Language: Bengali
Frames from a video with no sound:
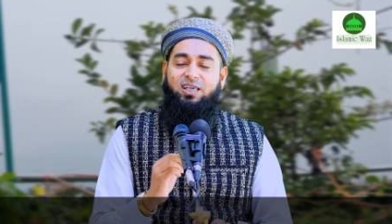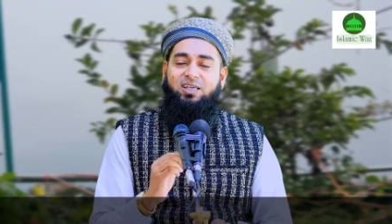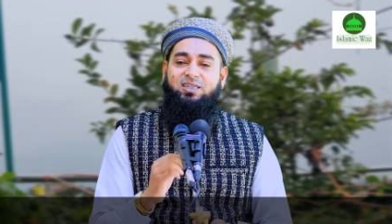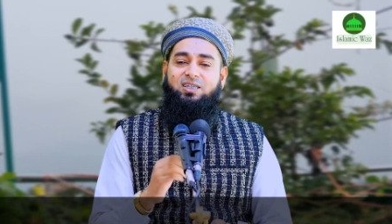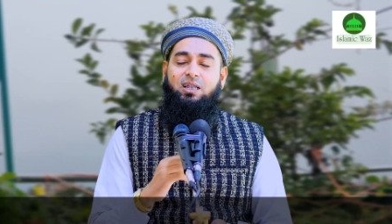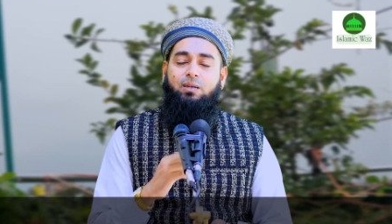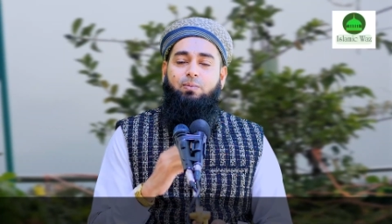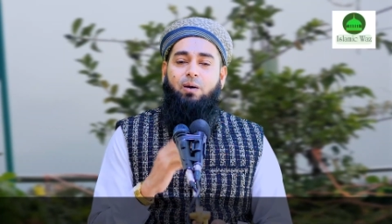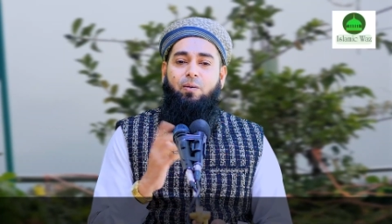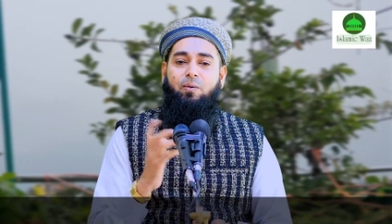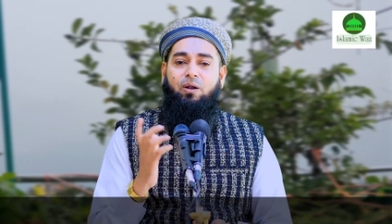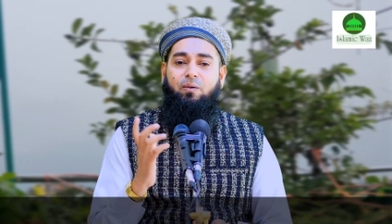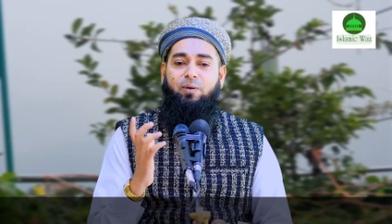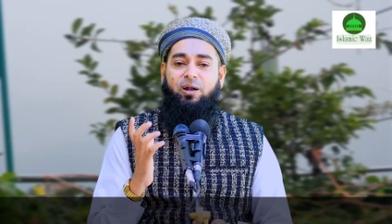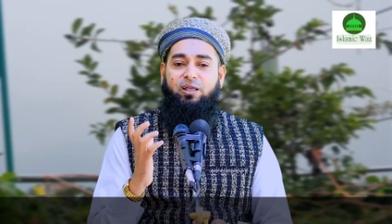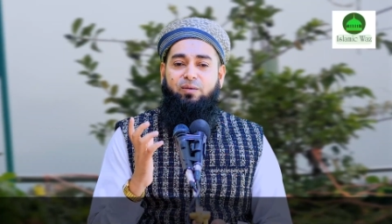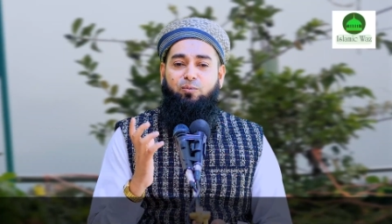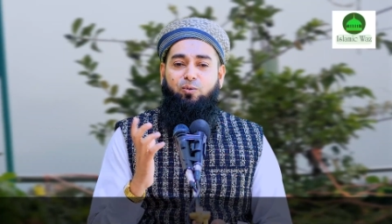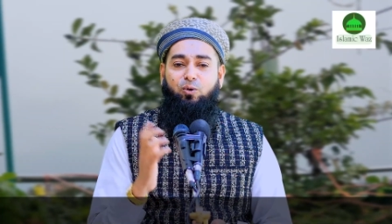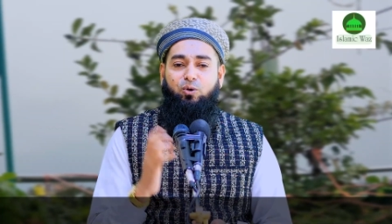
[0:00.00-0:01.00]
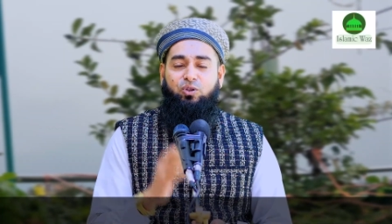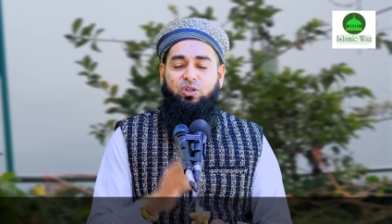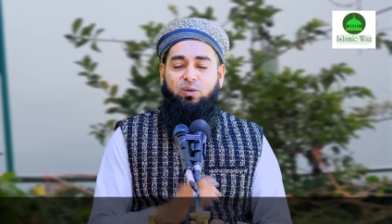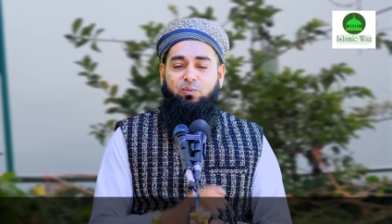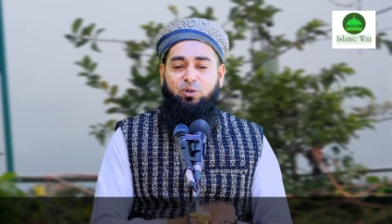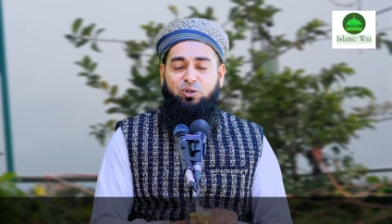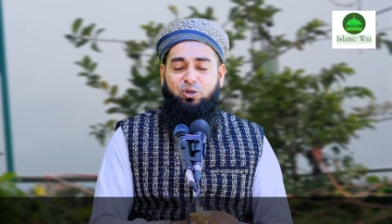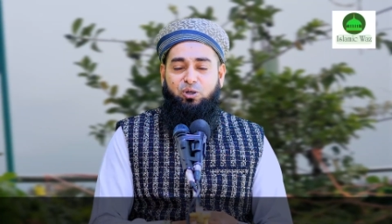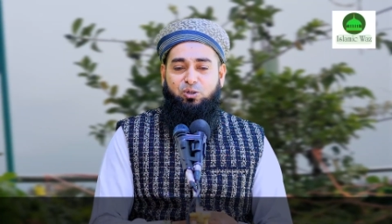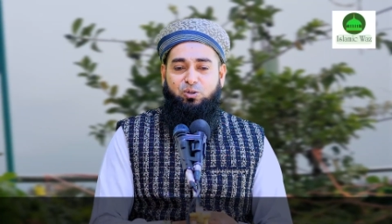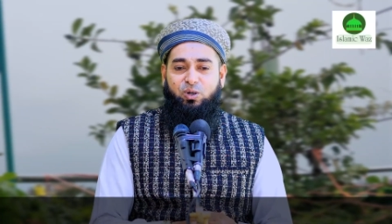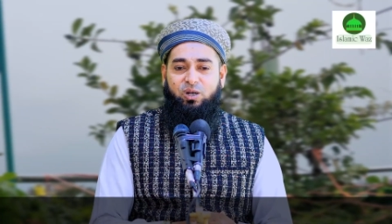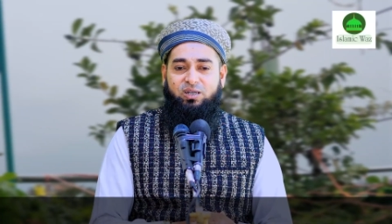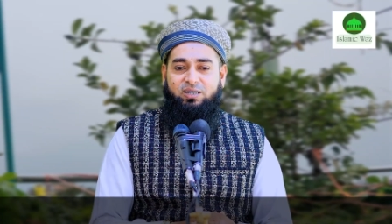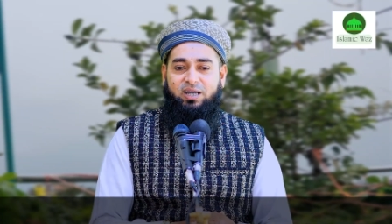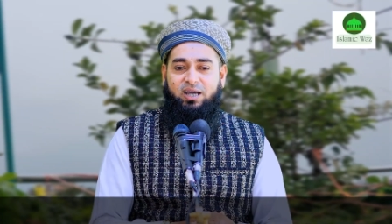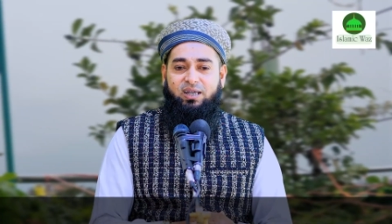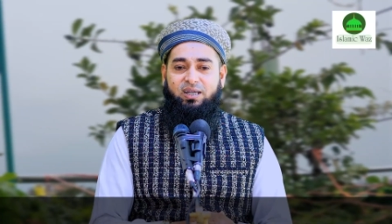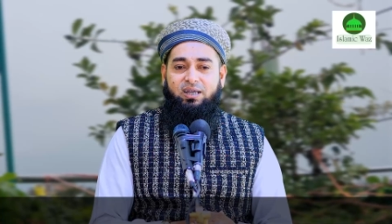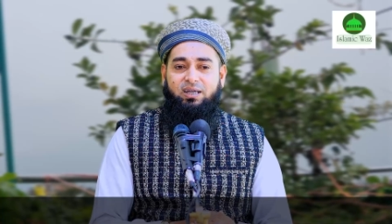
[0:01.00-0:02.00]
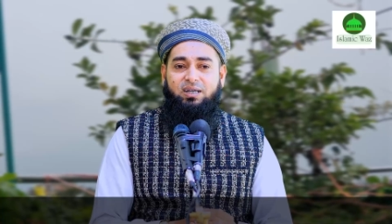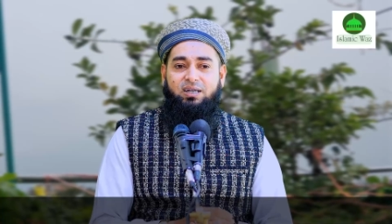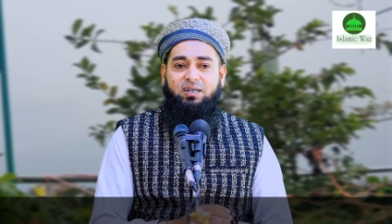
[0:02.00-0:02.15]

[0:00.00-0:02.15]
স্ত্রীর বাবার বাড়ি মুহূর্তের ভিতরে চলে যায়